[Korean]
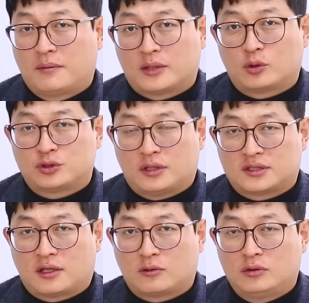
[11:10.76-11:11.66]
반도체
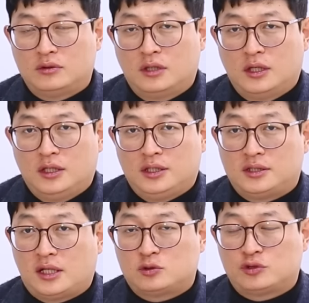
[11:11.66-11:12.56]
회사고,
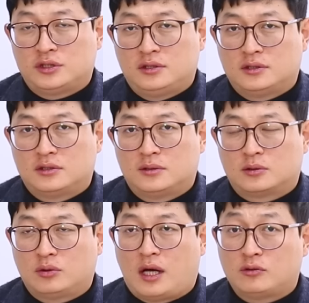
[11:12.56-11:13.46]
인텔
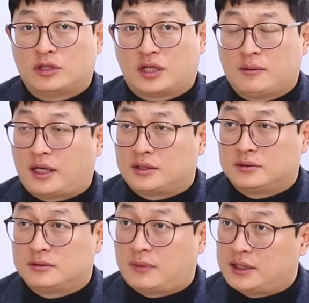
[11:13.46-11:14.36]
출신들도 한국에 되게
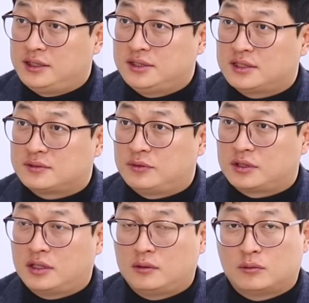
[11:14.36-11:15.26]
많이 있지
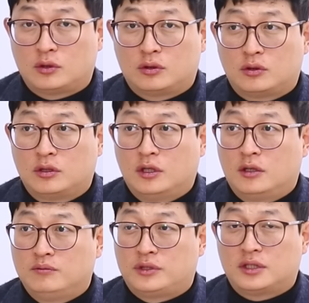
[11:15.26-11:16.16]
않습니까? 뭐 많이 있죠.
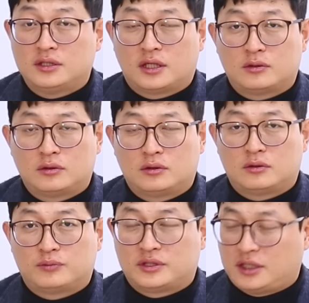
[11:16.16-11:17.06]
비근한
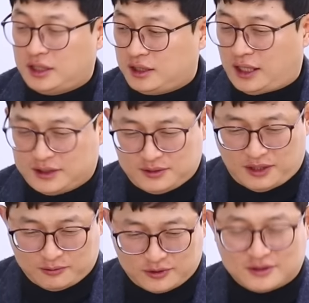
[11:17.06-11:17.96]
예는
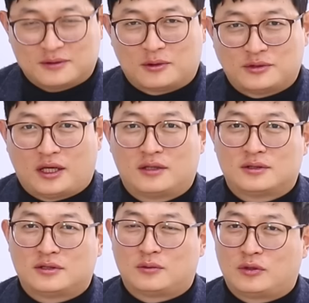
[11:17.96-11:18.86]
아니지만 아무튼
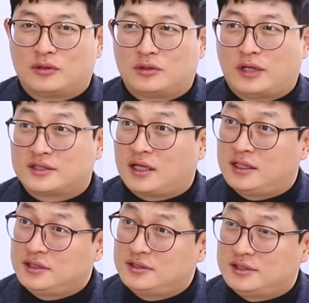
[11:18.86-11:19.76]
예를 들어 뭐 SK
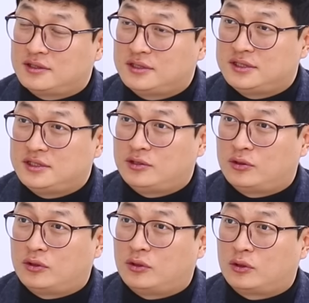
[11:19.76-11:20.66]
하이닉스 이석희
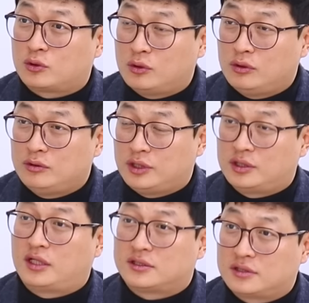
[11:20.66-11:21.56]
CEO도 네,
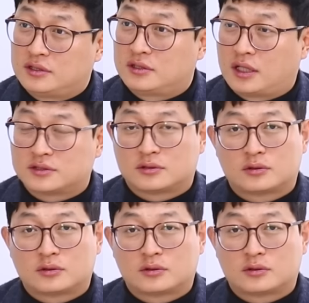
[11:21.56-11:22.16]
인텔에서 일을